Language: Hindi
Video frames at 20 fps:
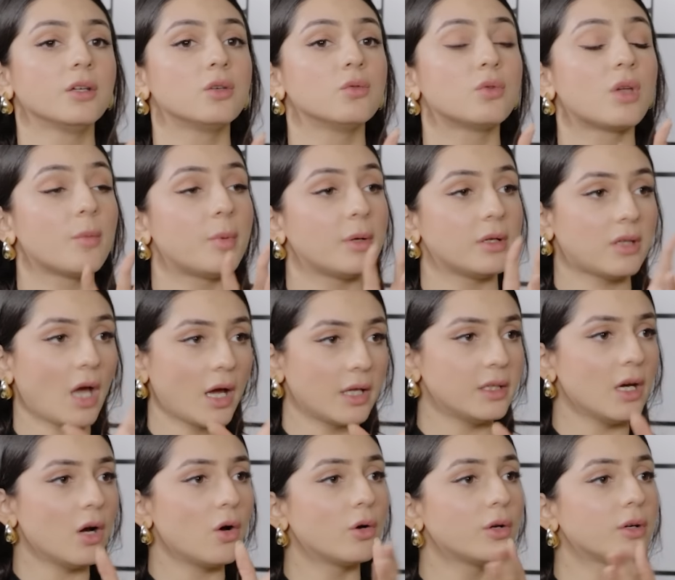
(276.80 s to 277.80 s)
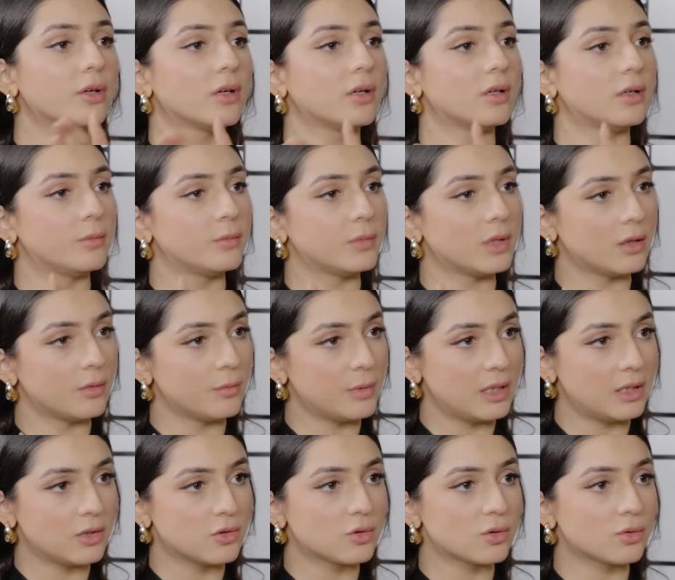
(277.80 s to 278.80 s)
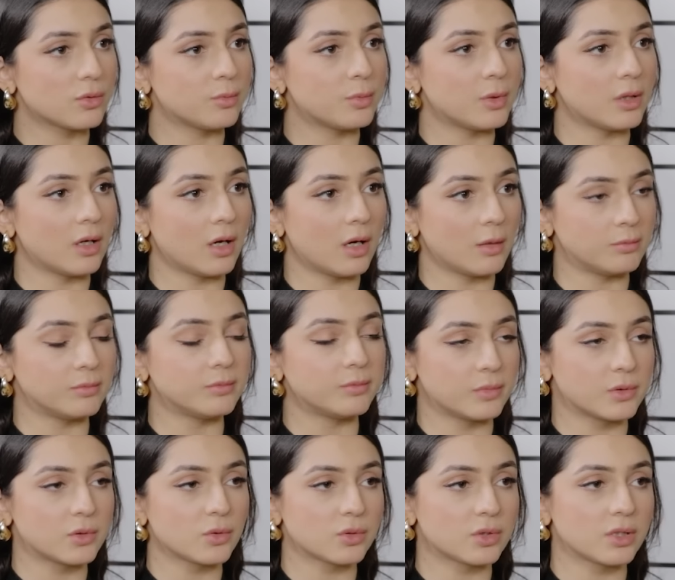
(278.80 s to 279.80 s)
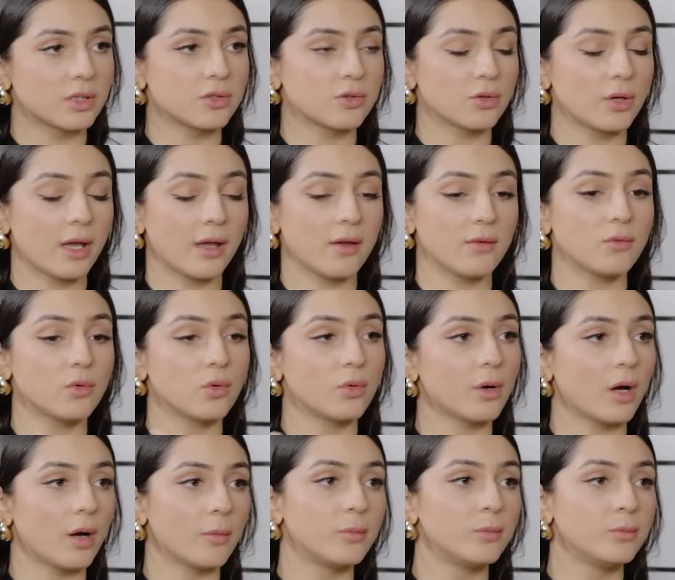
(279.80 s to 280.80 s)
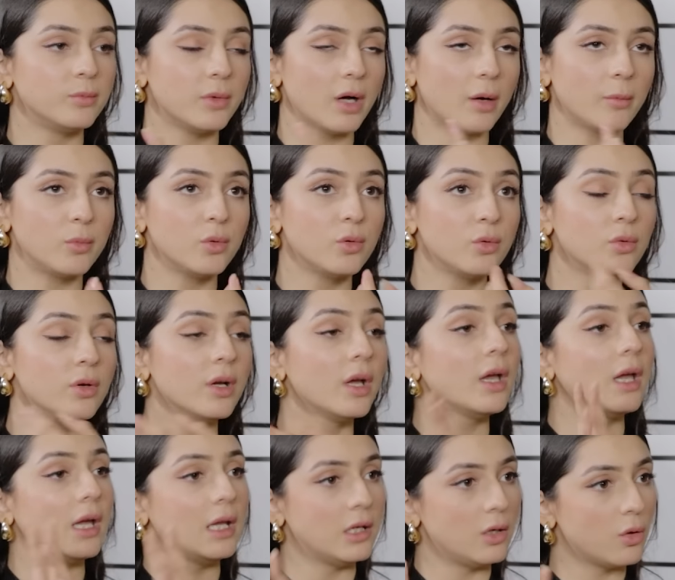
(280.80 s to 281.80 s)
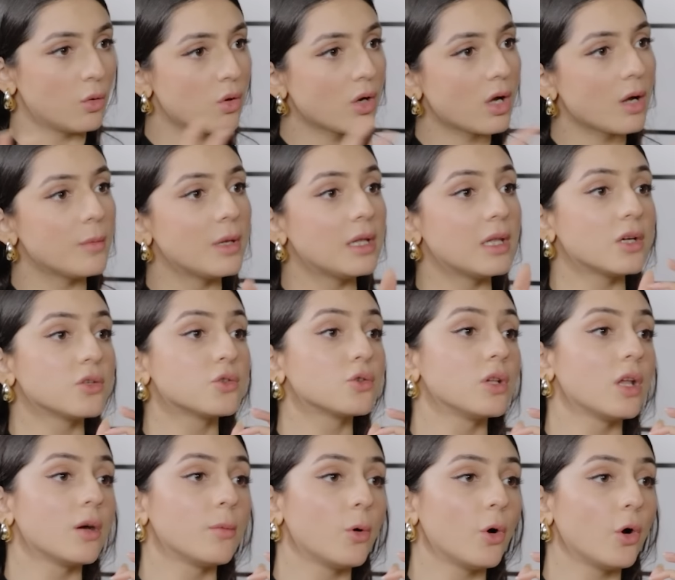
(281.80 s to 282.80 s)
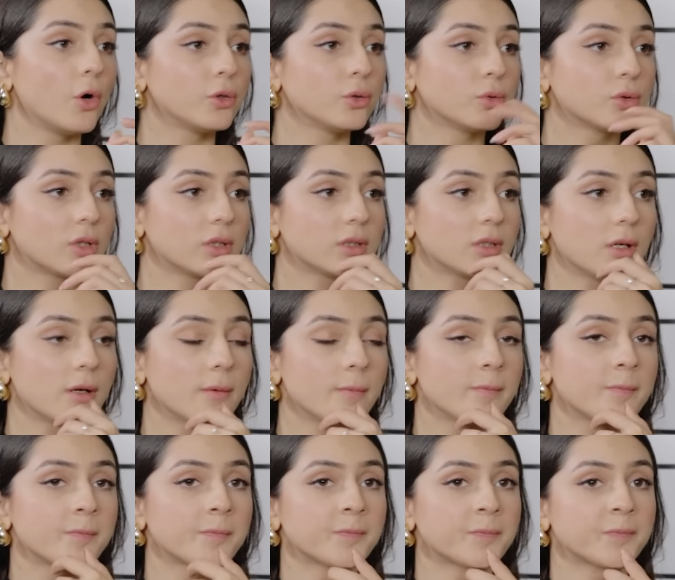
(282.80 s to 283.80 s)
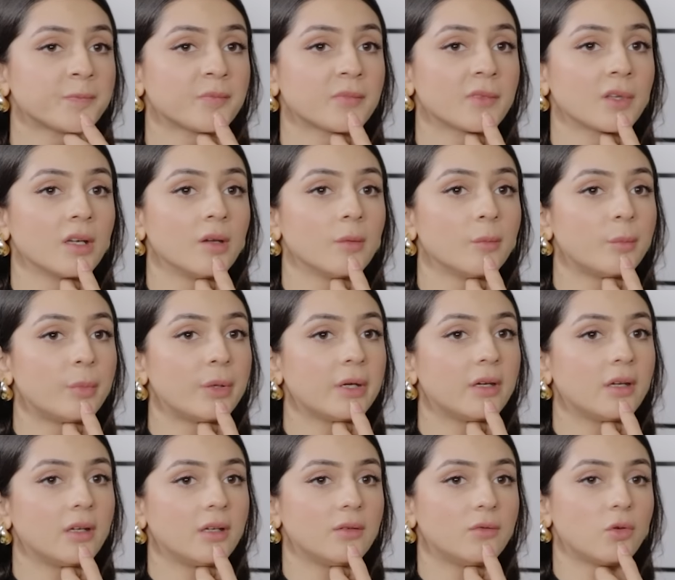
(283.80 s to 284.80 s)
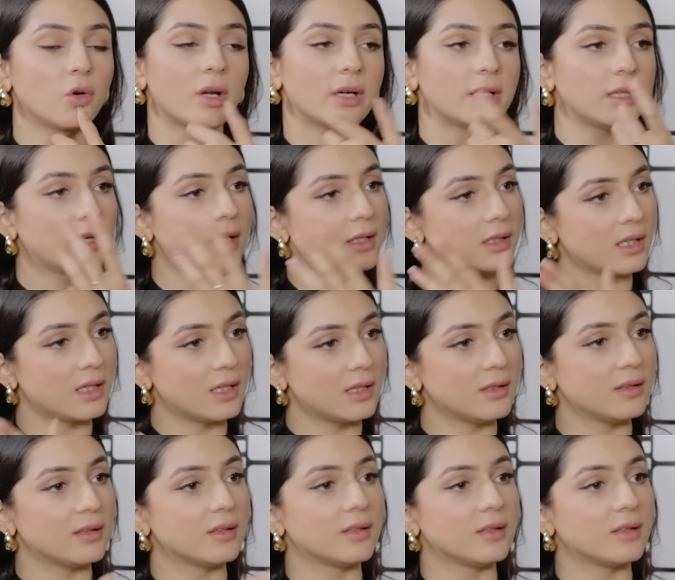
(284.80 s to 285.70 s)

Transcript: क्योंकि फिर दादा और आ, मेरे जो सुसर ससुर जो हैं वो अब अबू इन लोगों का मिलना जुलना बहुत होता था फिर वो कटे कटे